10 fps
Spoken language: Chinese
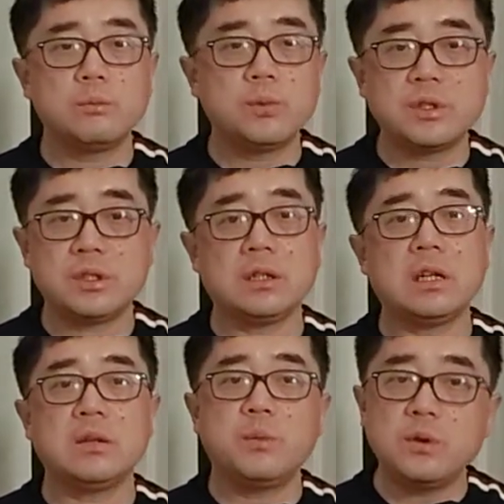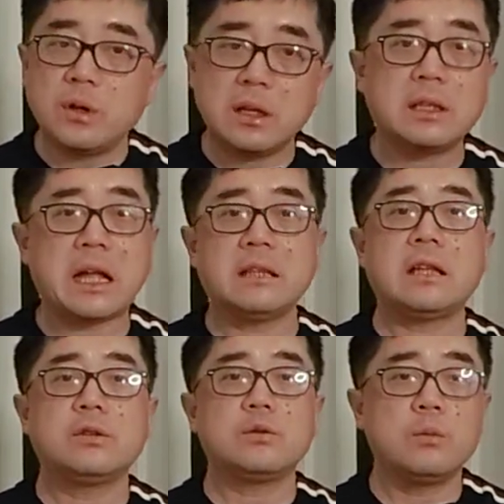不行了，你必须要跟他谈
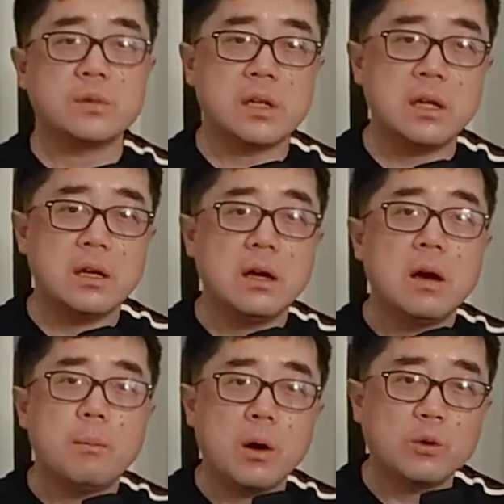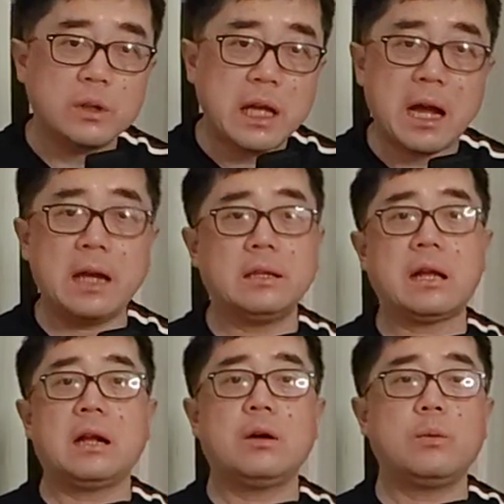谈。你说我们之间矛盾太
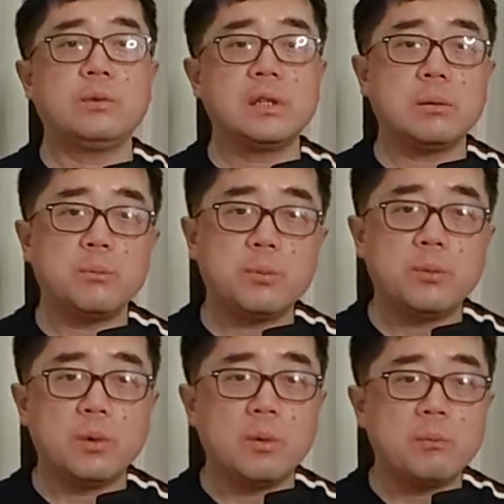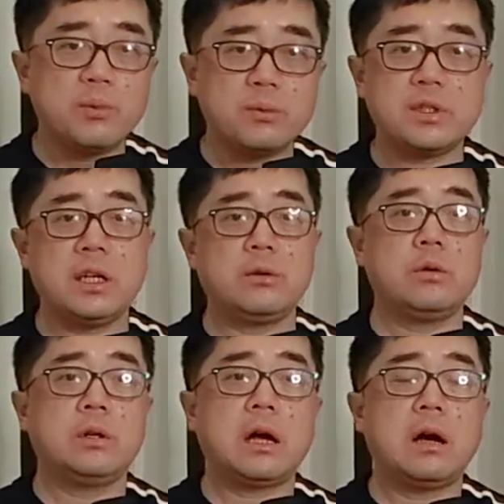大了，我们这样，我们不解
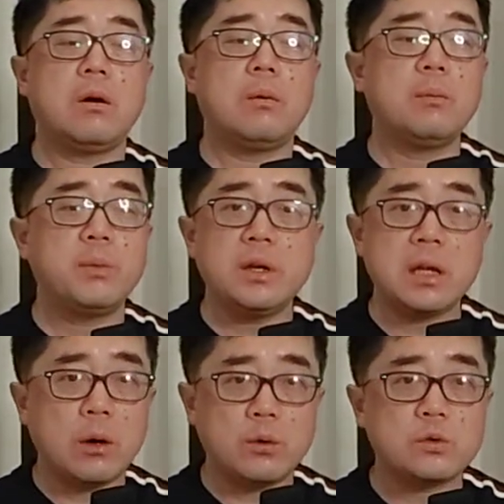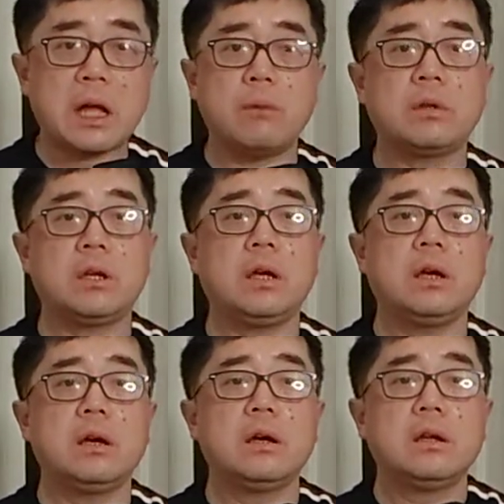决它，我们必然会出大问题。
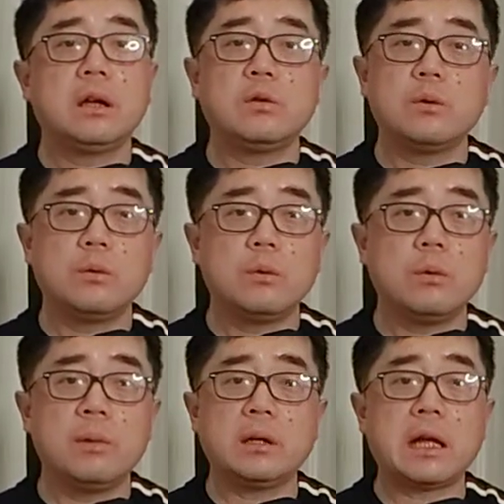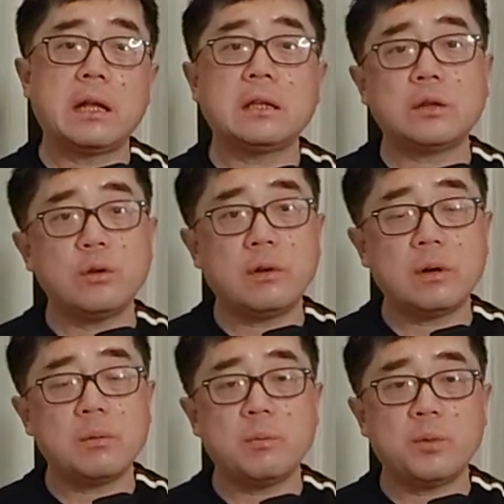然后我们要谈谈，但对方
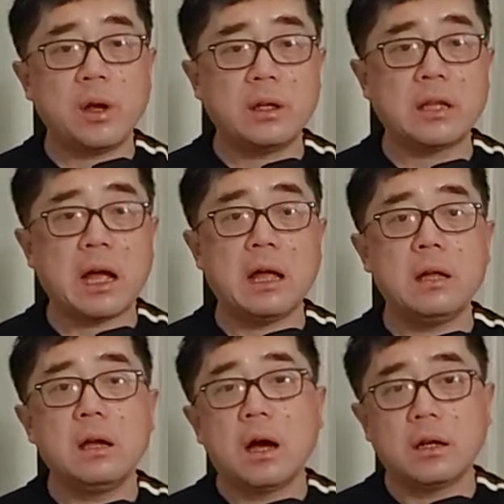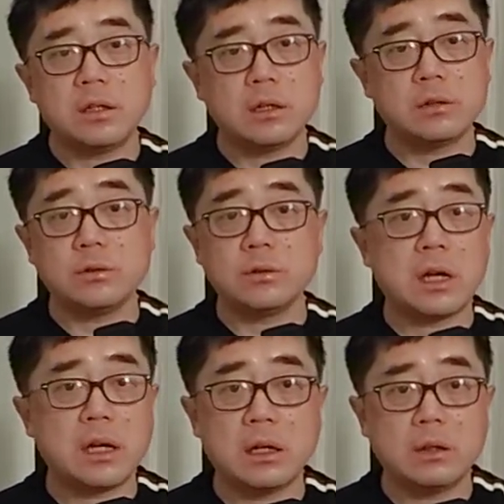根本不愿意谈啊。这个时候你就
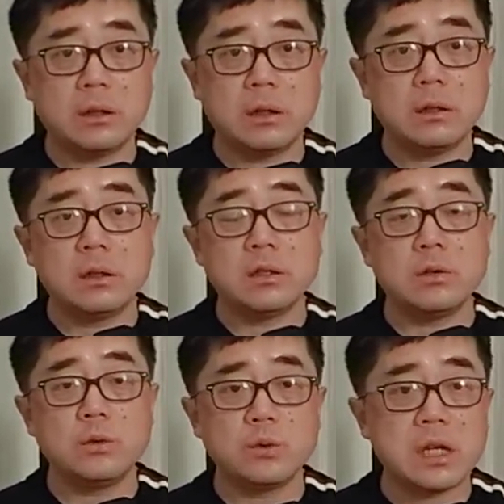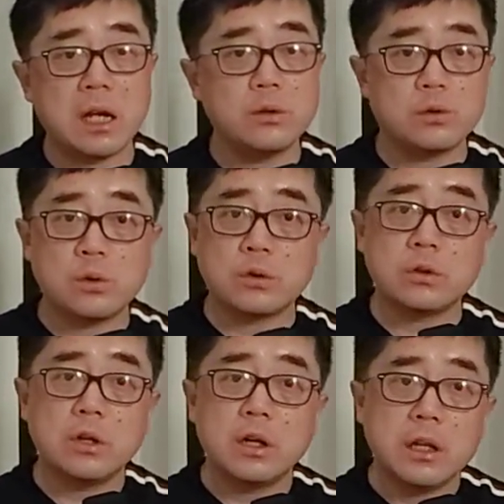开始，你就用采取措
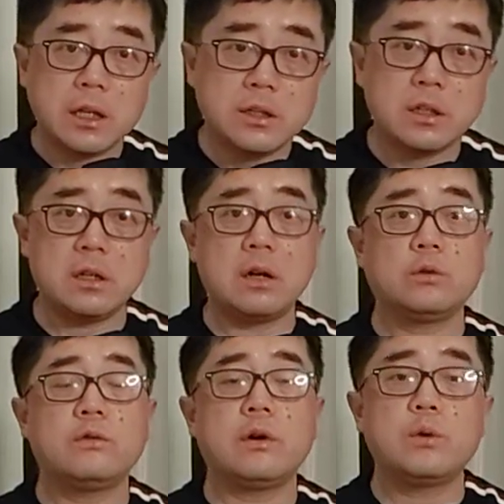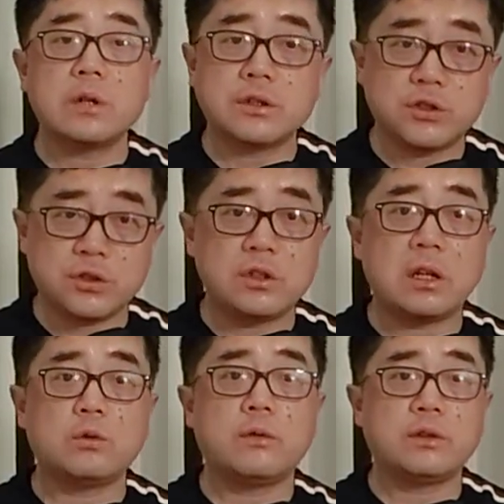施来警告对方，或让知
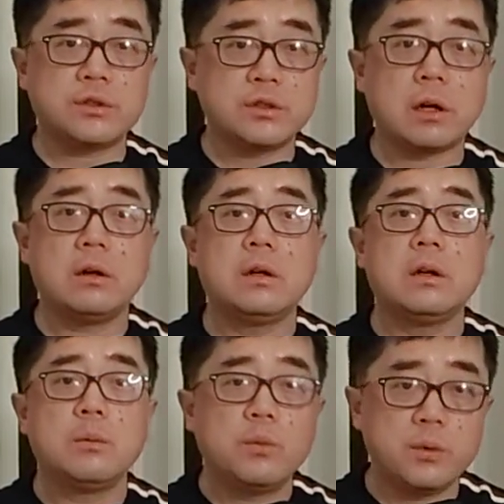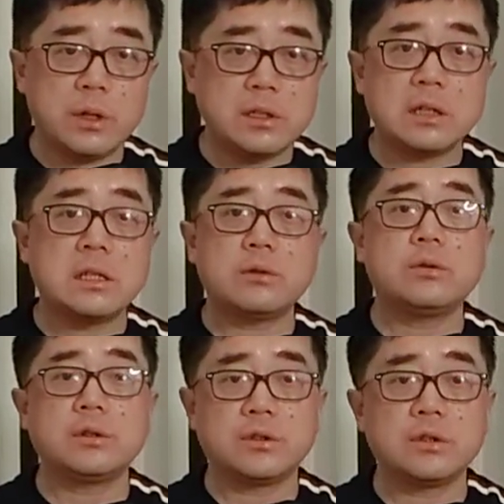让对方知道不能这样下
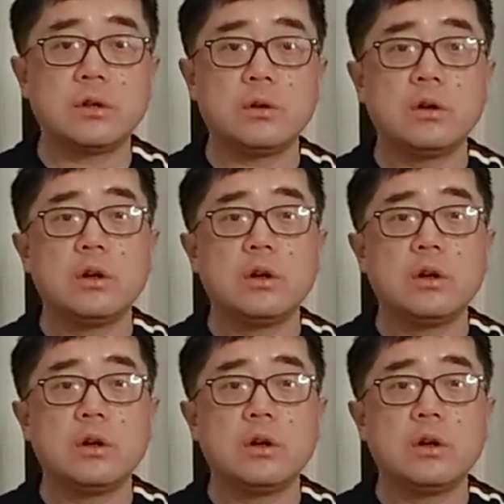去的时候。